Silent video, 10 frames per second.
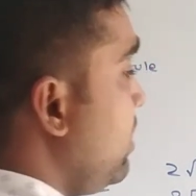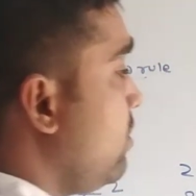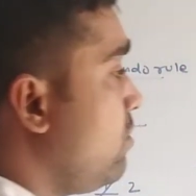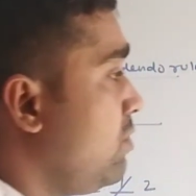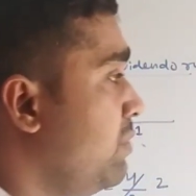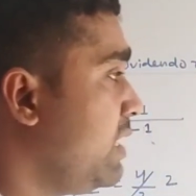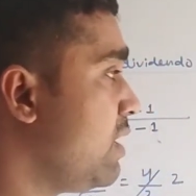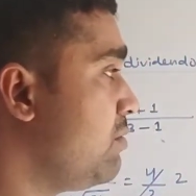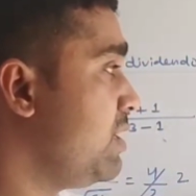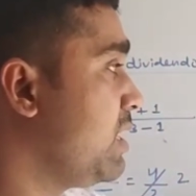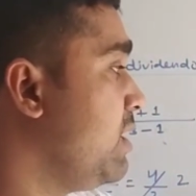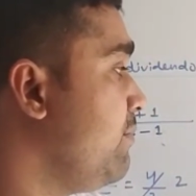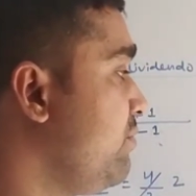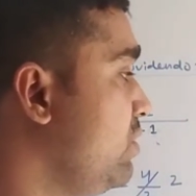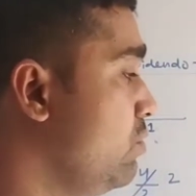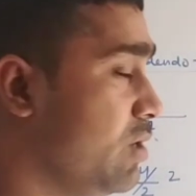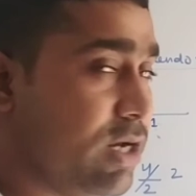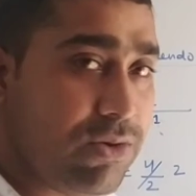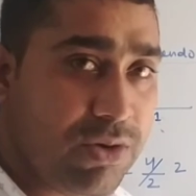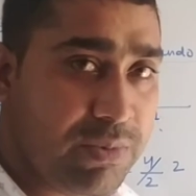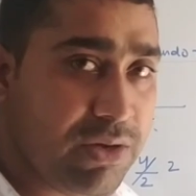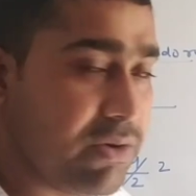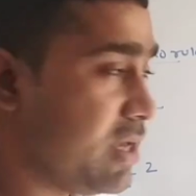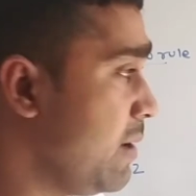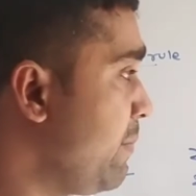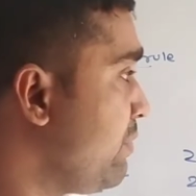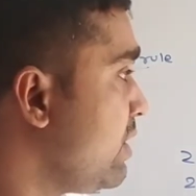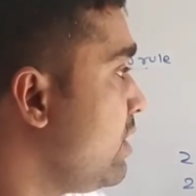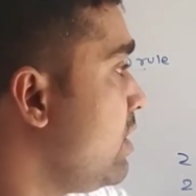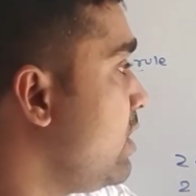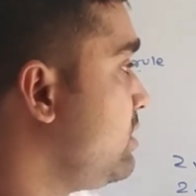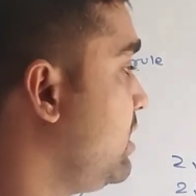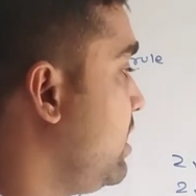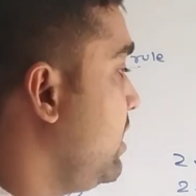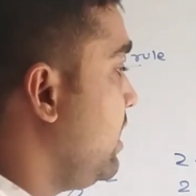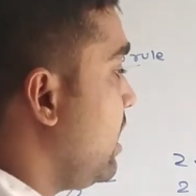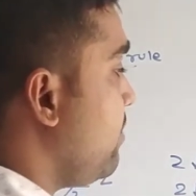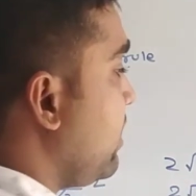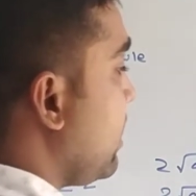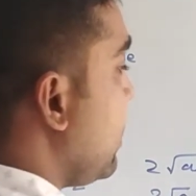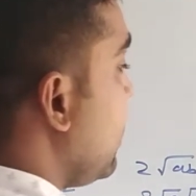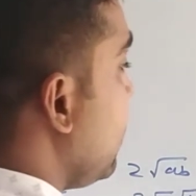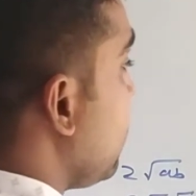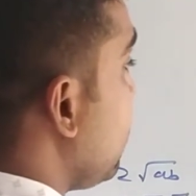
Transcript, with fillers: बी और रूट बी क्या हो जाएगा टू अंडर रूट बी हो गया अच्छा यहाँ पे क्या है